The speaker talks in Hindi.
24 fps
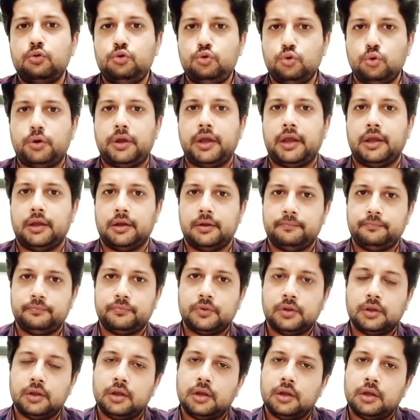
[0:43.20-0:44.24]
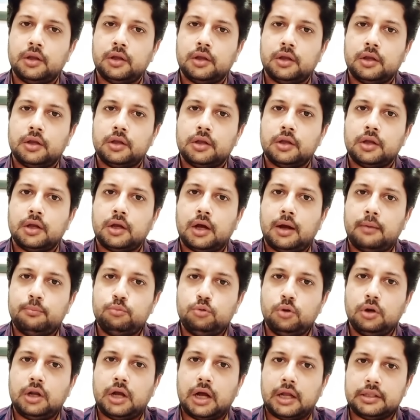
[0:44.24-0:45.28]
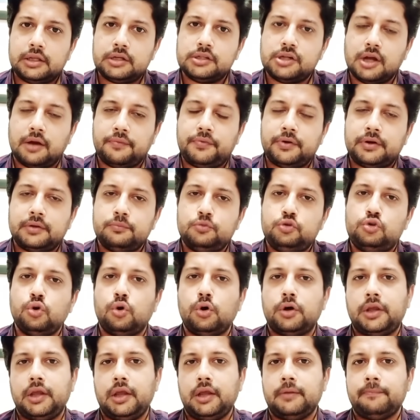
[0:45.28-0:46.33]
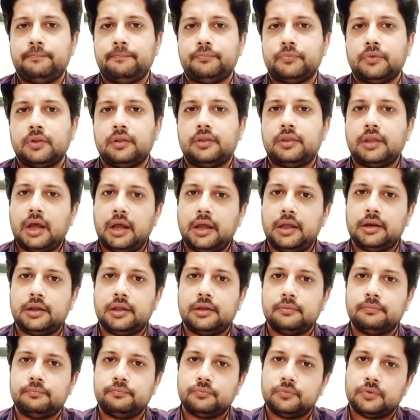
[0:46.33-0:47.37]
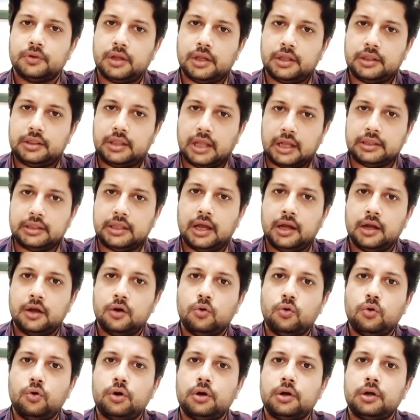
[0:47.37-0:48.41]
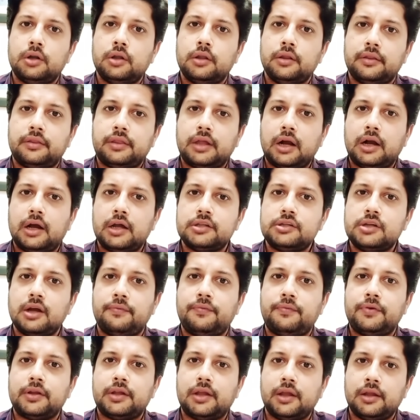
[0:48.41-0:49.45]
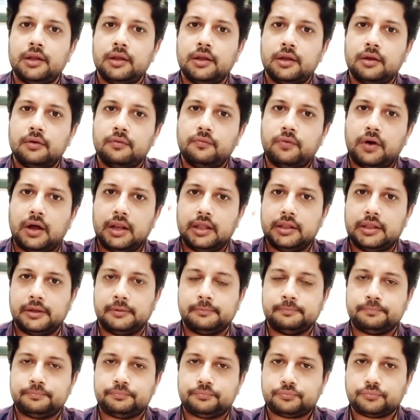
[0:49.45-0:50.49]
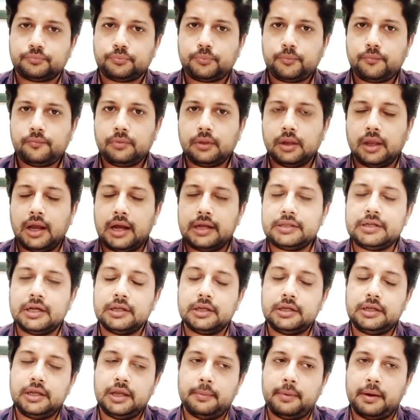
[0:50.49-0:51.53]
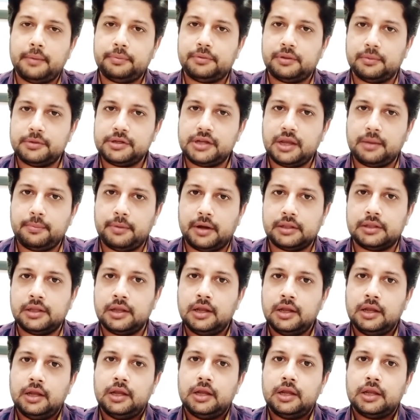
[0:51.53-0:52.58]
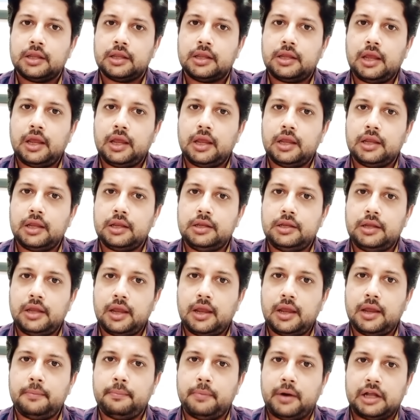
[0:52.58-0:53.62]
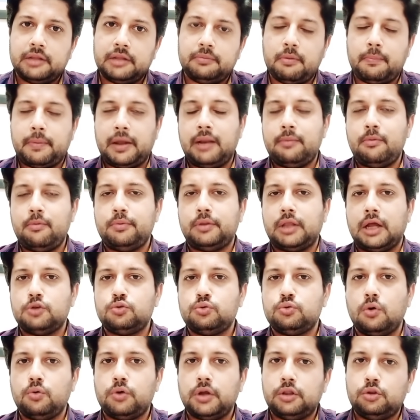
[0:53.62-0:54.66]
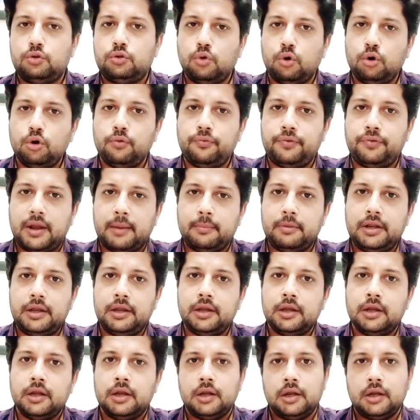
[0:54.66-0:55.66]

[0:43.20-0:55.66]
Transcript: टू यूके अब्दुल कादर जाफर जो के जाहिर के दादा और जाकर जाफर के वालद हैं अच्छा ये आप समझ गए बात कि ये बात मैं पहले भी बता चुका हूँ कि दोनों फैमिली